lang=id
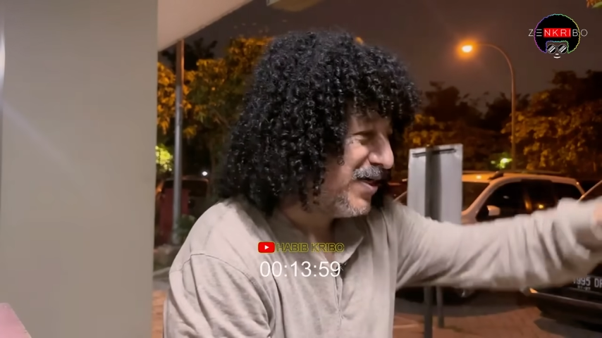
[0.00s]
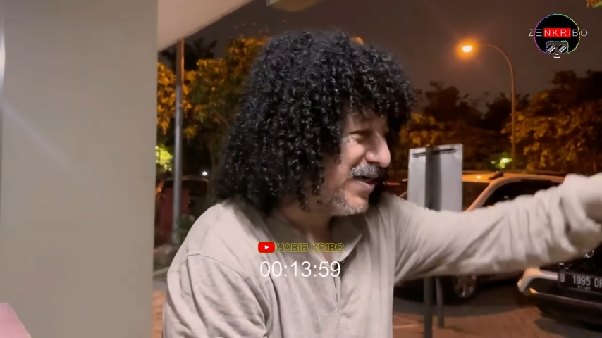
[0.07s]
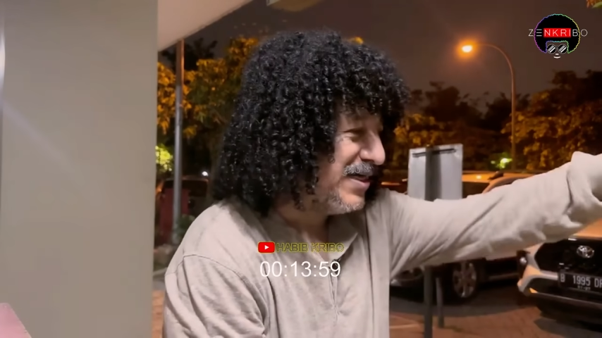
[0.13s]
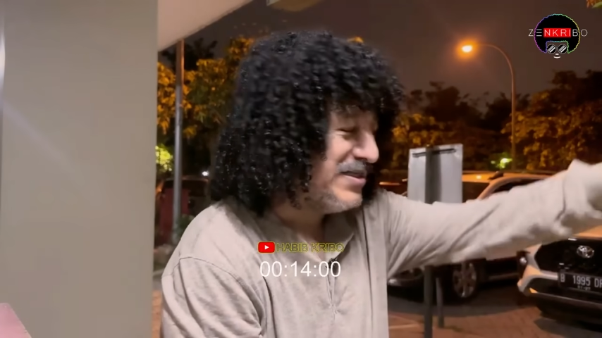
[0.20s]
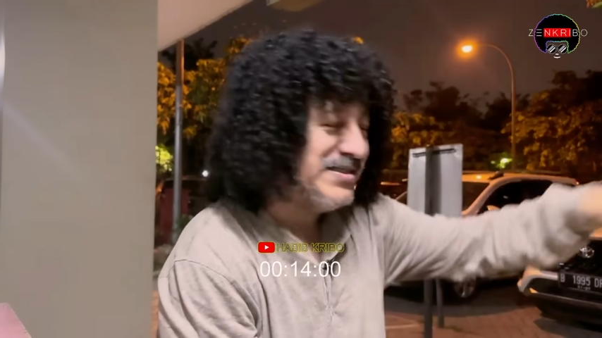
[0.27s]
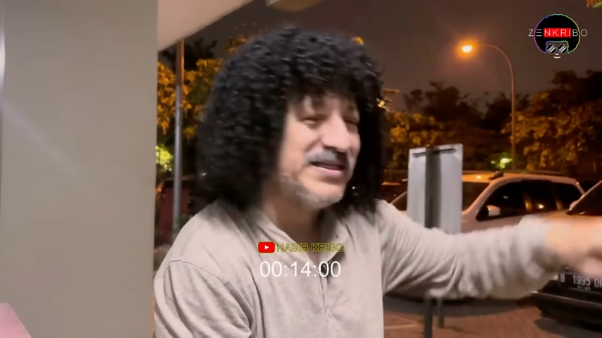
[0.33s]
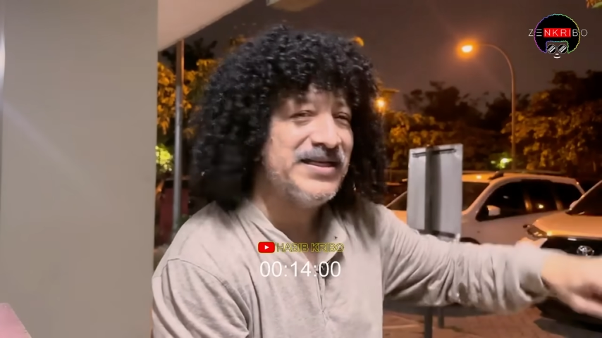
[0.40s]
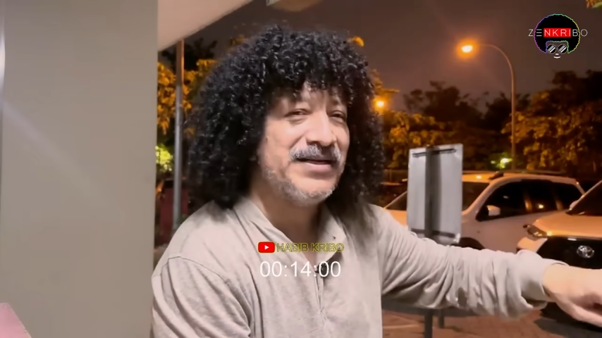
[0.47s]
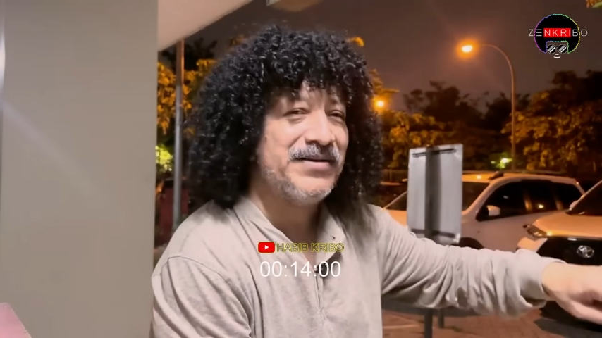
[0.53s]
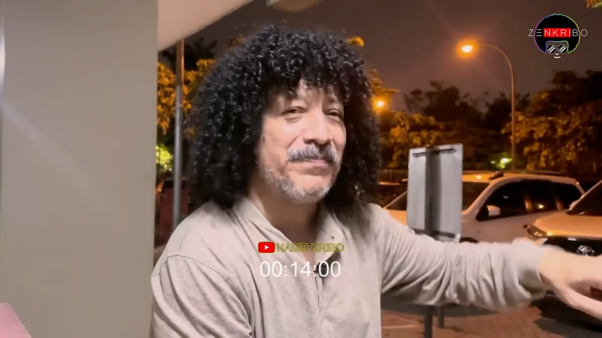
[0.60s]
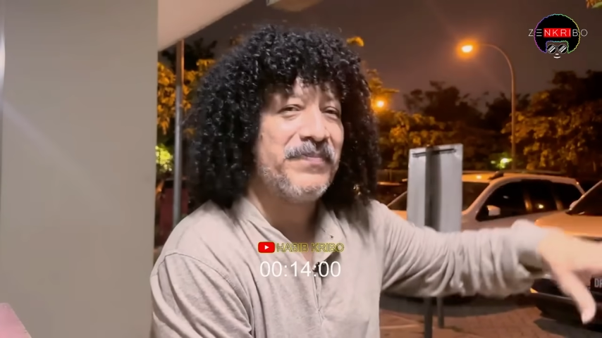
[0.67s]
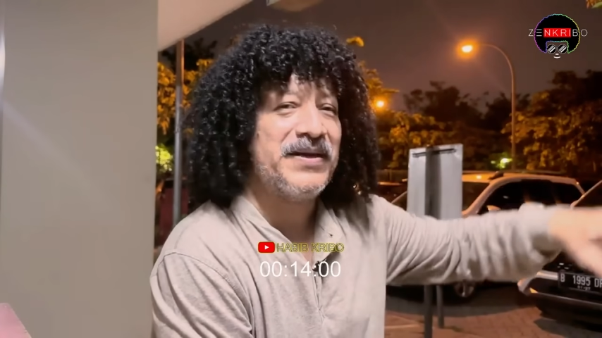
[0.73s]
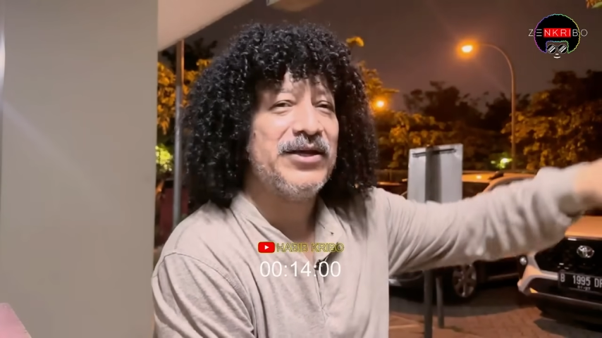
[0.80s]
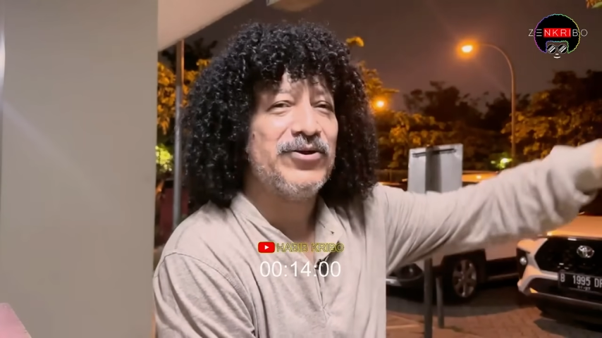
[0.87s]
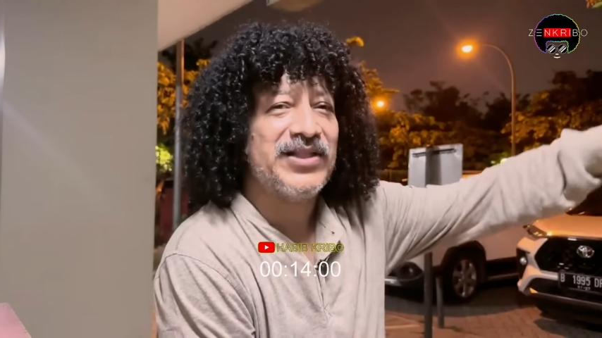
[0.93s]
yang Injil,
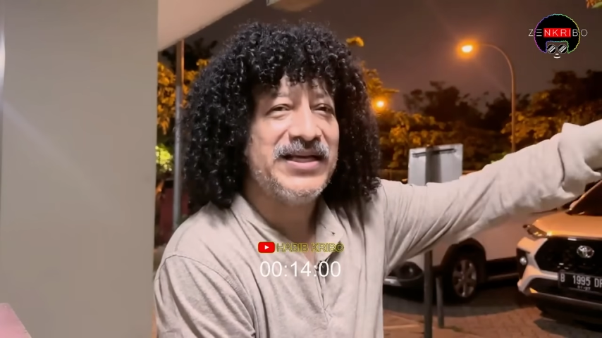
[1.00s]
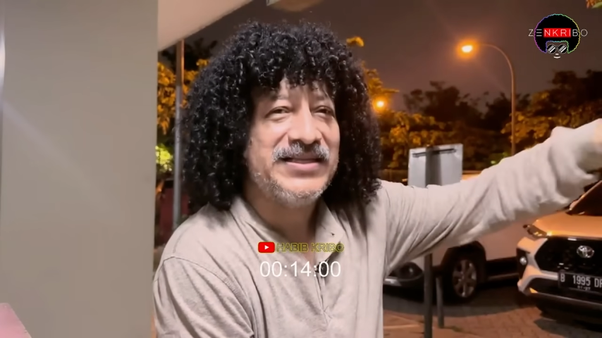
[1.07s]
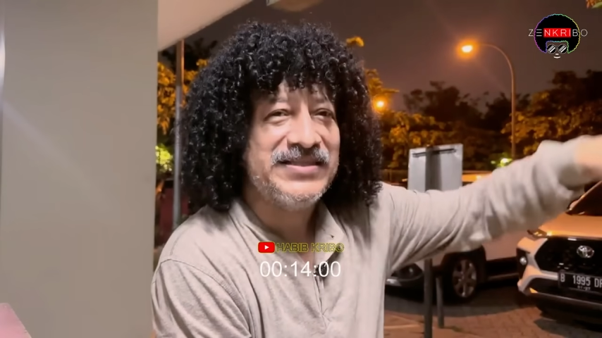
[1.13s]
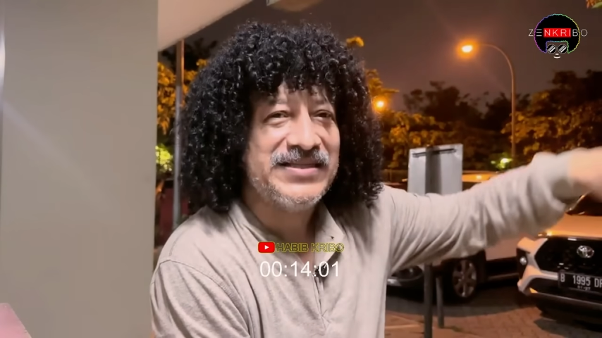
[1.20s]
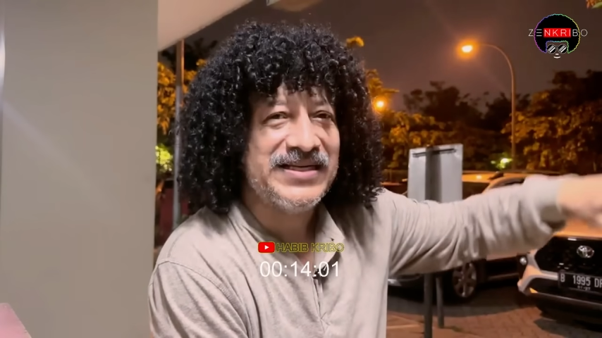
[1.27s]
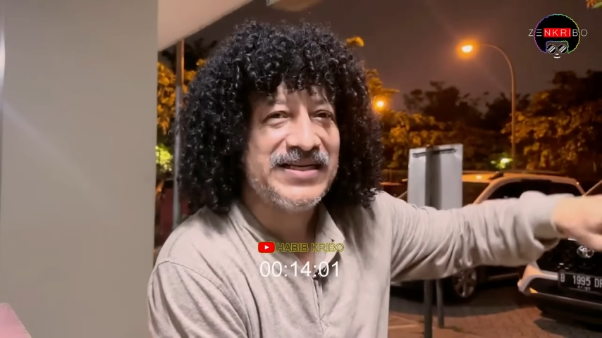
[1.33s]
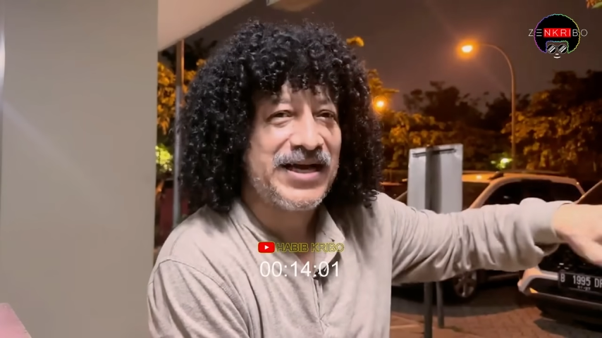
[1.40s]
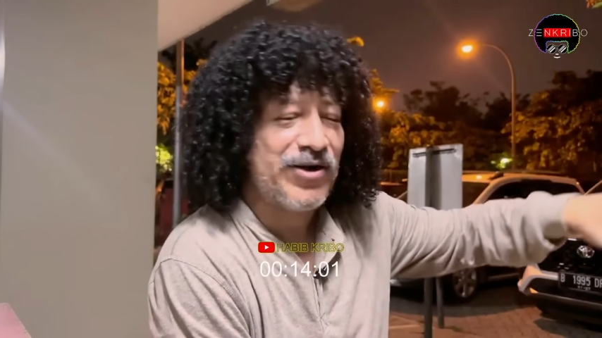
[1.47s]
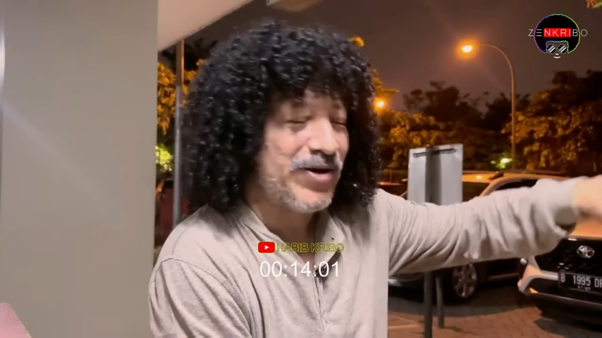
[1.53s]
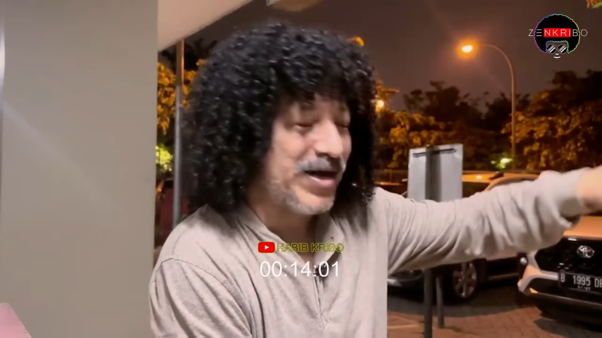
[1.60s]
pengikut Injil, kalau